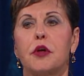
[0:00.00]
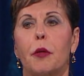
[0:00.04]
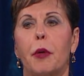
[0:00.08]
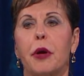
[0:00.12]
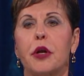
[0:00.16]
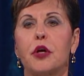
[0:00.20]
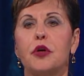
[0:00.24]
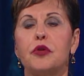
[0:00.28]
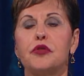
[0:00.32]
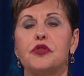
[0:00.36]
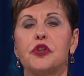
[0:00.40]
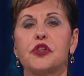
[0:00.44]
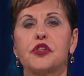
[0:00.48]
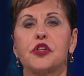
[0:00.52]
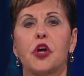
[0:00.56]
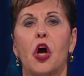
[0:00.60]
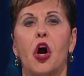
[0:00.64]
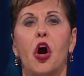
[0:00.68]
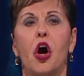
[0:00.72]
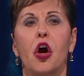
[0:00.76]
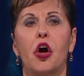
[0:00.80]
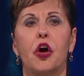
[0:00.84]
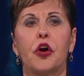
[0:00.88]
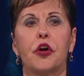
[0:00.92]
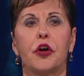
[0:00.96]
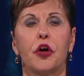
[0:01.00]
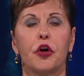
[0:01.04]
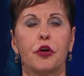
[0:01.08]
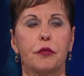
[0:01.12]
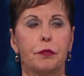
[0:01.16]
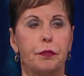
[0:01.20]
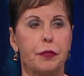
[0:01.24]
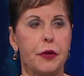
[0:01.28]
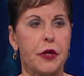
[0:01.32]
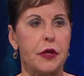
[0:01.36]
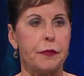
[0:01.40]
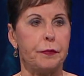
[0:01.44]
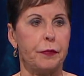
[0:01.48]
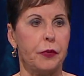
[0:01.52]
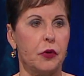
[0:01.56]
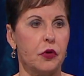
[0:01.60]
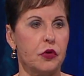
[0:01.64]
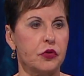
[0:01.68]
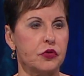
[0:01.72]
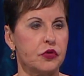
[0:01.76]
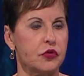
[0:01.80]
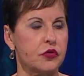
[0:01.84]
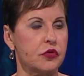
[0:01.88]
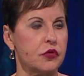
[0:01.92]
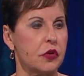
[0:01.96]
Surowa wobec innych,
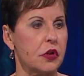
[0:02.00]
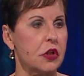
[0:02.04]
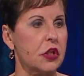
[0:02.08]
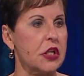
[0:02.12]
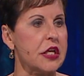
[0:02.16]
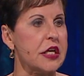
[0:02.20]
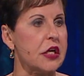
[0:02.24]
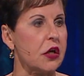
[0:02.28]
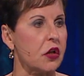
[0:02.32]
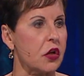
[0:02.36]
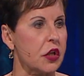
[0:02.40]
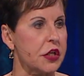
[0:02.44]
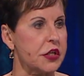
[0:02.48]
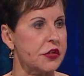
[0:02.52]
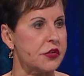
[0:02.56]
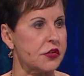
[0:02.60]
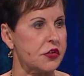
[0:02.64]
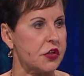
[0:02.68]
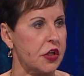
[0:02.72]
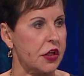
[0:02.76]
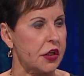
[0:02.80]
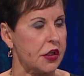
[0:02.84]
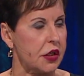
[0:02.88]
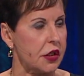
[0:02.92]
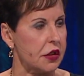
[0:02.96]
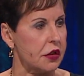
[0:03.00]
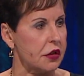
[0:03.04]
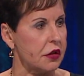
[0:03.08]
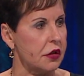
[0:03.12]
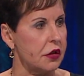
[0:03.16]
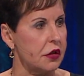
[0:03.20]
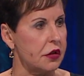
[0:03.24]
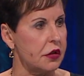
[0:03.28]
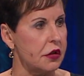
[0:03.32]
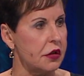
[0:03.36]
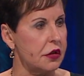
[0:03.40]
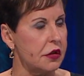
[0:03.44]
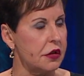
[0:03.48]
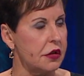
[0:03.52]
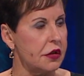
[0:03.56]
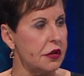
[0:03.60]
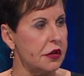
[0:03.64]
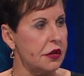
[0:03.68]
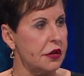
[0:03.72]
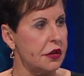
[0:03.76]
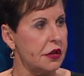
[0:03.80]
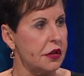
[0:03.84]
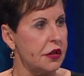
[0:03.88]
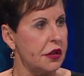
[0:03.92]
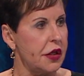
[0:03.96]
legalistyczna i
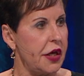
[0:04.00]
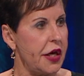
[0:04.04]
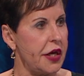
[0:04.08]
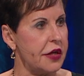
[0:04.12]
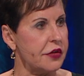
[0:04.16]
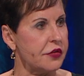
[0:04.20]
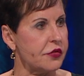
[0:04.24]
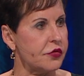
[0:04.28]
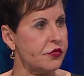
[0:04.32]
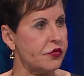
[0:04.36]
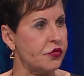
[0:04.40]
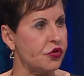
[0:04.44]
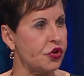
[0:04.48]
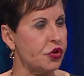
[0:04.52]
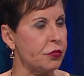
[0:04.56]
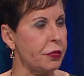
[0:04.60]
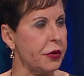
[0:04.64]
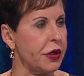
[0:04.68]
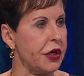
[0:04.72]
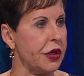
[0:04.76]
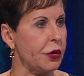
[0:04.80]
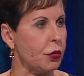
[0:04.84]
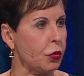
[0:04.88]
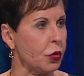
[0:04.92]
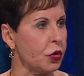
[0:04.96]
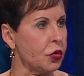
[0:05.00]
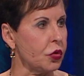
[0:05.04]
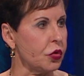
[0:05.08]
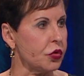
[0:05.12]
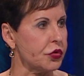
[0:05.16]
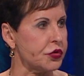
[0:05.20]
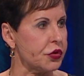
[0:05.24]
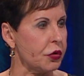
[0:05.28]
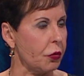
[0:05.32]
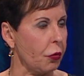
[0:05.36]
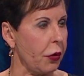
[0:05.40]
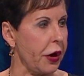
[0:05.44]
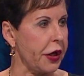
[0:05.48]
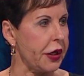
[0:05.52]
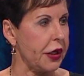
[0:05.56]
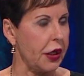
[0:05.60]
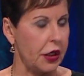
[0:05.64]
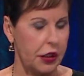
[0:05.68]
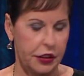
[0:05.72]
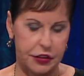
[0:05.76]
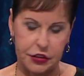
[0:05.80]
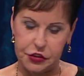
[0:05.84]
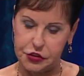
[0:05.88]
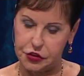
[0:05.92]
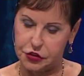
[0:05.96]
posiadająca całą masę zasad i
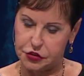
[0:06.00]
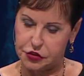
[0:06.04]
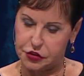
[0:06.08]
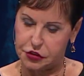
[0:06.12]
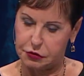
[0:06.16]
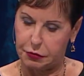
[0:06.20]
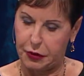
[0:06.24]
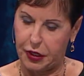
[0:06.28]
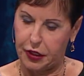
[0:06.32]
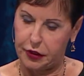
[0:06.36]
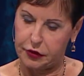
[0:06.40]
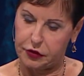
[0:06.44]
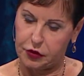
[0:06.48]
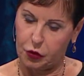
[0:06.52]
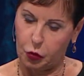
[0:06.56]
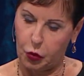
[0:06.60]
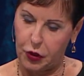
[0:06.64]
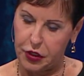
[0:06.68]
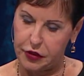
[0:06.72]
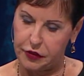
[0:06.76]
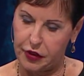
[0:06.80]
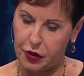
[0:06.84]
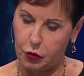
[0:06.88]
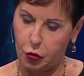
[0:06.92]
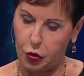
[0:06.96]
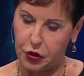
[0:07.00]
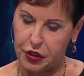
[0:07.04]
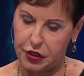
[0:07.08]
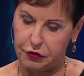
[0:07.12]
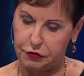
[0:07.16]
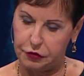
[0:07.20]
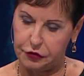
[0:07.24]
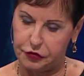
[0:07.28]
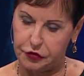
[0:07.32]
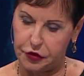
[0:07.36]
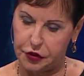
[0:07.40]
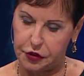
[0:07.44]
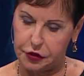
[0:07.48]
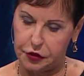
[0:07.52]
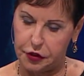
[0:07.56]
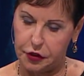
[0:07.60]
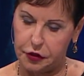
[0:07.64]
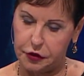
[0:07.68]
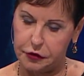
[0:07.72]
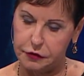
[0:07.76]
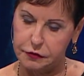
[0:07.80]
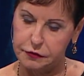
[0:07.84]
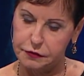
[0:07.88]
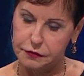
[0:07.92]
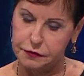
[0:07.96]
wytycznych wobec tego, jak
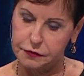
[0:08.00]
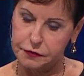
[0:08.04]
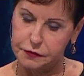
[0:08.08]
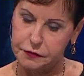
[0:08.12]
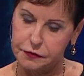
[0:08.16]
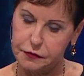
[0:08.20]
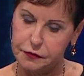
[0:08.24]
zrobić